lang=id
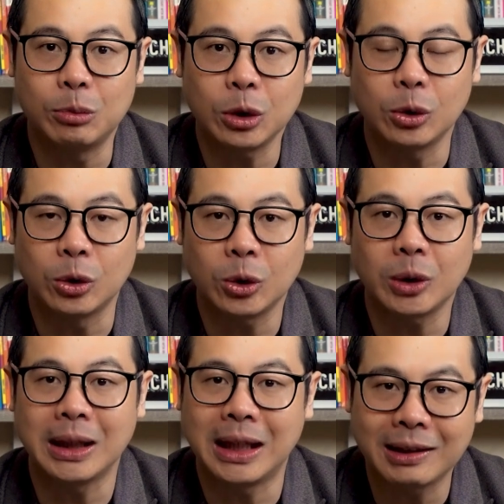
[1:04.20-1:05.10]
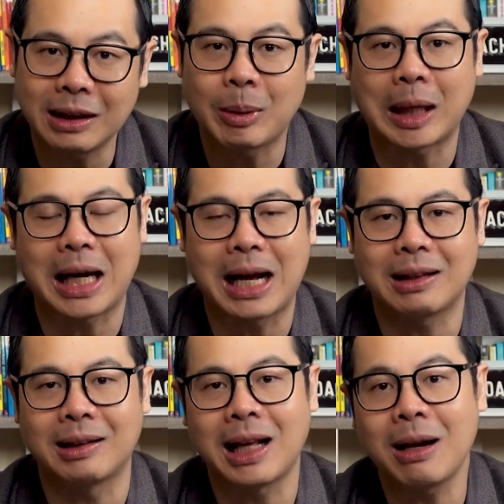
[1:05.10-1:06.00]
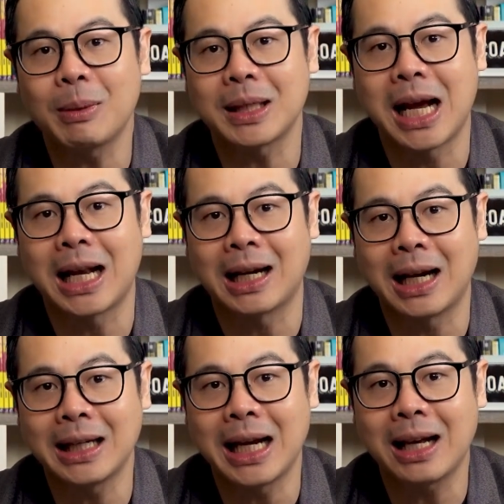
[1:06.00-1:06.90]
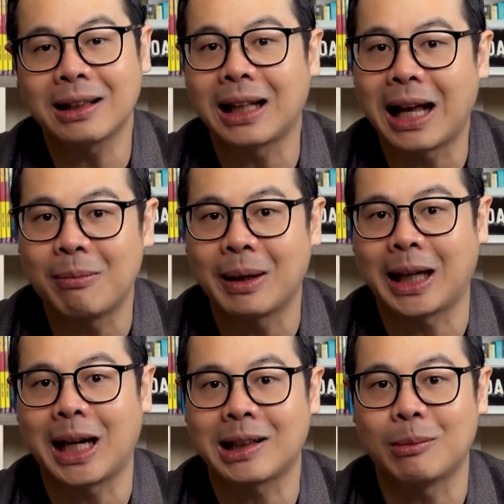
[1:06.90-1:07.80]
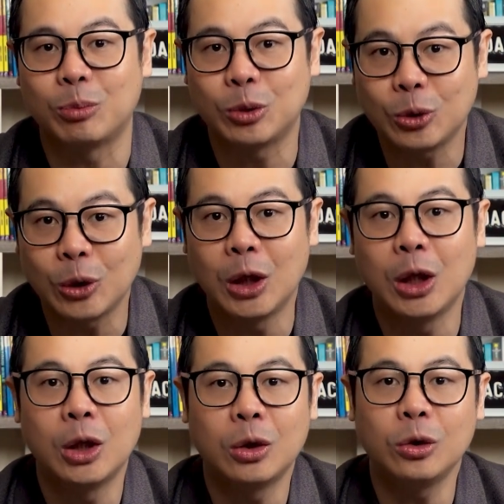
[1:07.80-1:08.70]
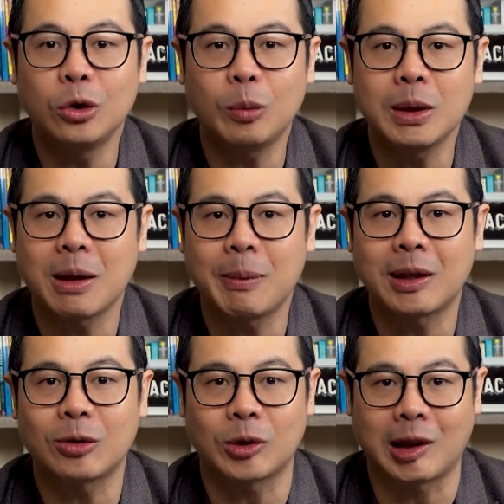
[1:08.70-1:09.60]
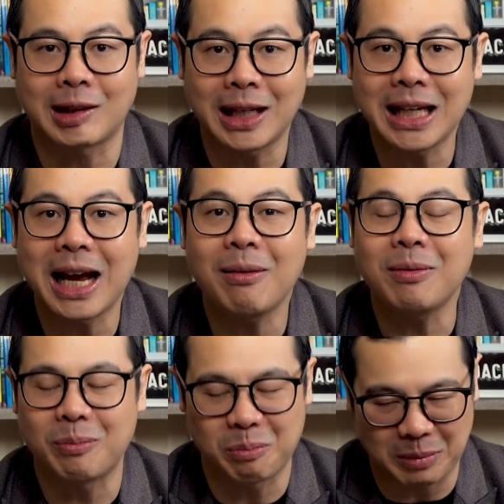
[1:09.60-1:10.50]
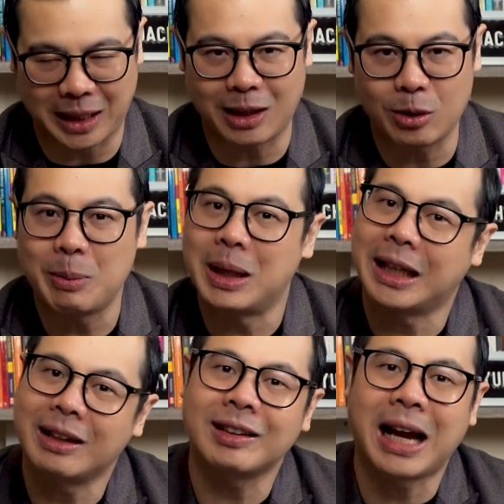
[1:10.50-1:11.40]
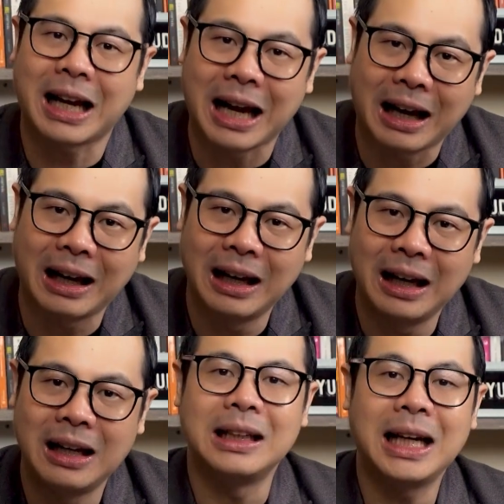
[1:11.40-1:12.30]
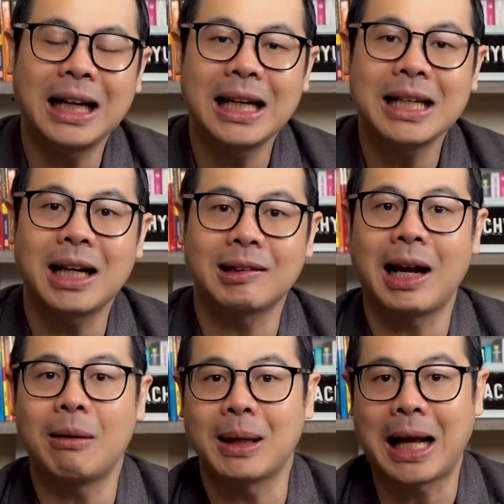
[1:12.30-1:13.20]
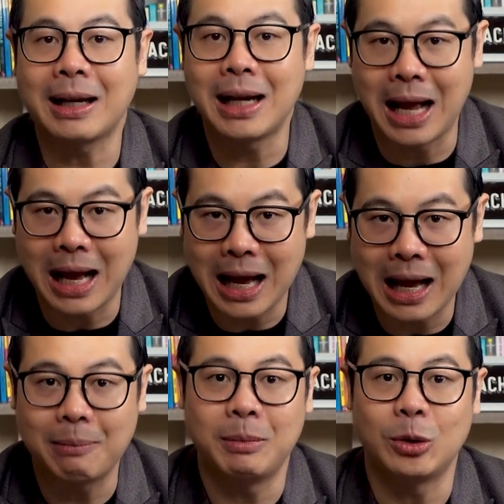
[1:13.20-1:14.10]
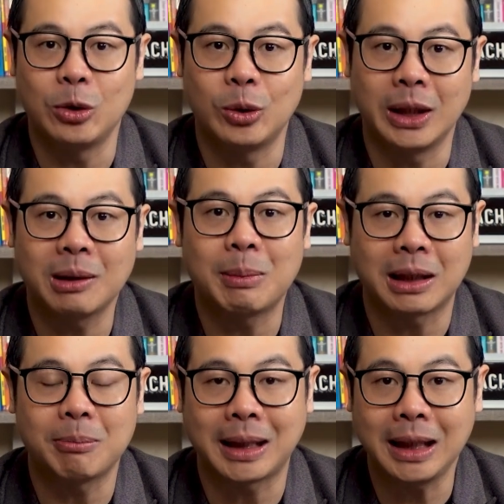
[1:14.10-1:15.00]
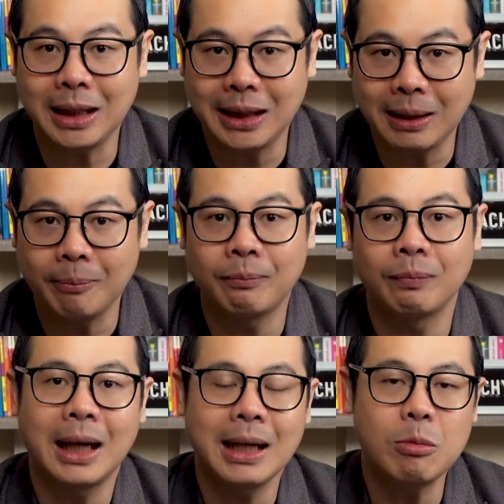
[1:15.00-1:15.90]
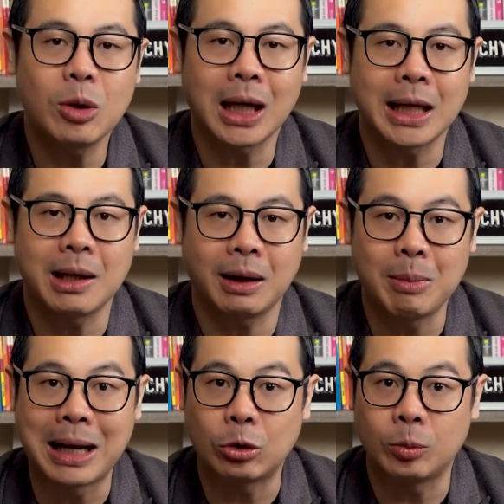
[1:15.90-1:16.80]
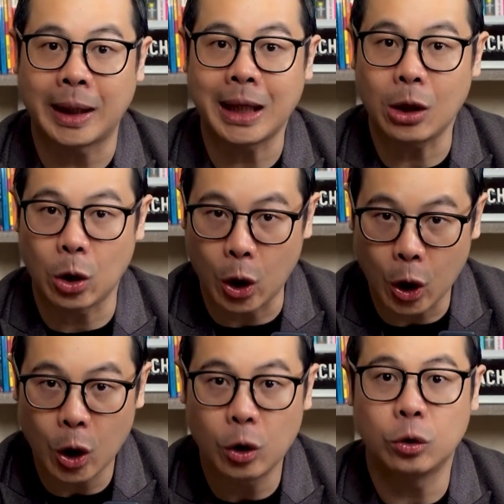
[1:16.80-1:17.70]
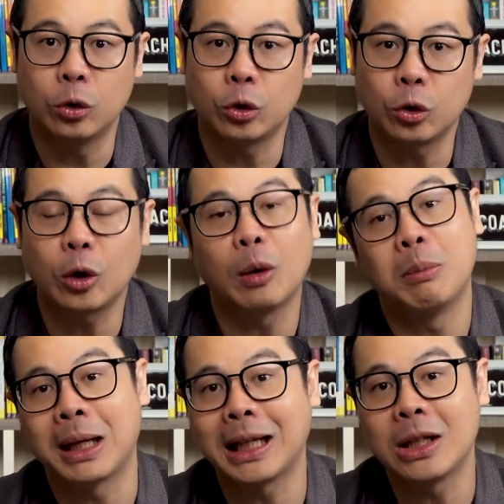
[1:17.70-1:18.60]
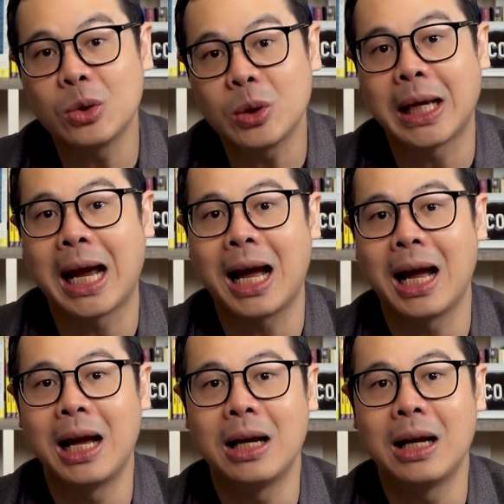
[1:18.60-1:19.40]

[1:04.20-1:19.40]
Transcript: lembut untuk ngingetin mereka tentang perjalanan yang telah mereka tempuh untuk mencapai kesuksesan yang mereka udah miliki sekarang. Dengan ngajak sahabat Anda mengunjungi tempat-tempat ini, Anda bukan hanya ngebantu mereka loh untuk merenung ya,